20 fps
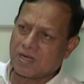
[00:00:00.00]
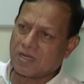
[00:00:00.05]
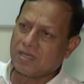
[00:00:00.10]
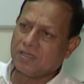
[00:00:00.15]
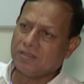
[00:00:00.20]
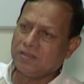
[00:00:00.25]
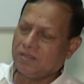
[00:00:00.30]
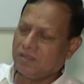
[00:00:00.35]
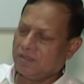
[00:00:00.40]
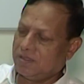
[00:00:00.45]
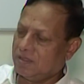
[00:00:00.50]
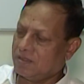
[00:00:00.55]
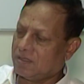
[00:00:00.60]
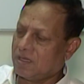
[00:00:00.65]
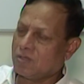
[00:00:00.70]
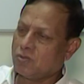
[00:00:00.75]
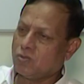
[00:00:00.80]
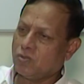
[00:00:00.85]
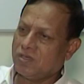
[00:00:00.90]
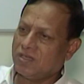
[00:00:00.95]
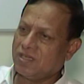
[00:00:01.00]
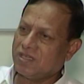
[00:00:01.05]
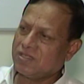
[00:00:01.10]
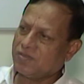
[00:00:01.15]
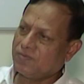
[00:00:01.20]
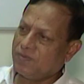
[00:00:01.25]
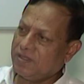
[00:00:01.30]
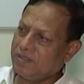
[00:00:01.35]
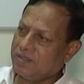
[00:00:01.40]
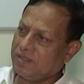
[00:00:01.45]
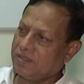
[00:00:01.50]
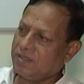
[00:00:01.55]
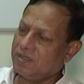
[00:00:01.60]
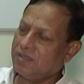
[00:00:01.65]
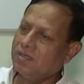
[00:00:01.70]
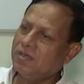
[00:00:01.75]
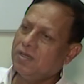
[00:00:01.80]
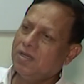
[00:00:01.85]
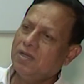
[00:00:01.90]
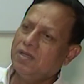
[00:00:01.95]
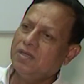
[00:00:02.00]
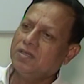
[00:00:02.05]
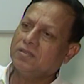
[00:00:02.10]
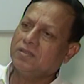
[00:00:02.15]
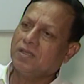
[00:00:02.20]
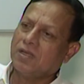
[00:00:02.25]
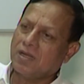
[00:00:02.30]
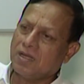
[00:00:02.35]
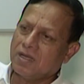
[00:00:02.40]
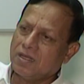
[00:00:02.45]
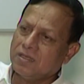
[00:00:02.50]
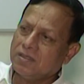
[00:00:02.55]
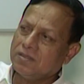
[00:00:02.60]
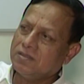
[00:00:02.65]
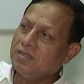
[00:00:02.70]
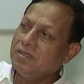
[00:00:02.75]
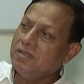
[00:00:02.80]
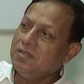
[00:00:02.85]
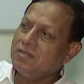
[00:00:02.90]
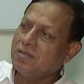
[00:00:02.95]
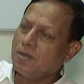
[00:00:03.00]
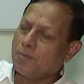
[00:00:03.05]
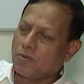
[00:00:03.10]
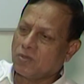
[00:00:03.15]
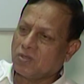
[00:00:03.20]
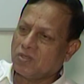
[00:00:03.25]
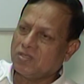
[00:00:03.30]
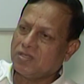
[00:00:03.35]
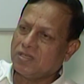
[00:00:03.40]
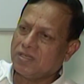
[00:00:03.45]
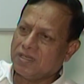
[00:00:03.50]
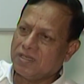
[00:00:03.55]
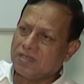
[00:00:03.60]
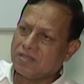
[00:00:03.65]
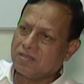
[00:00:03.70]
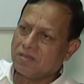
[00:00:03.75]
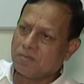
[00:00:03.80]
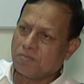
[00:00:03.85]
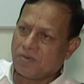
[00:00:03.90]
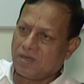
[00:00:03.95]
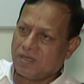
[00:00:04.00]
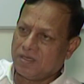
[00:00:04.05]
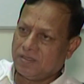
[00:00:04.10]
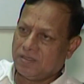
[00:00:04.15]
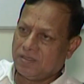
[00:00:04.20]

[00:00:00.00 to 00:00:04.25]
আরাকান থেকে তাঁশই গ্যাস ফিল্ড থেকে তারা তিনটা প্রদেশে গ্যাস সাপ্লাই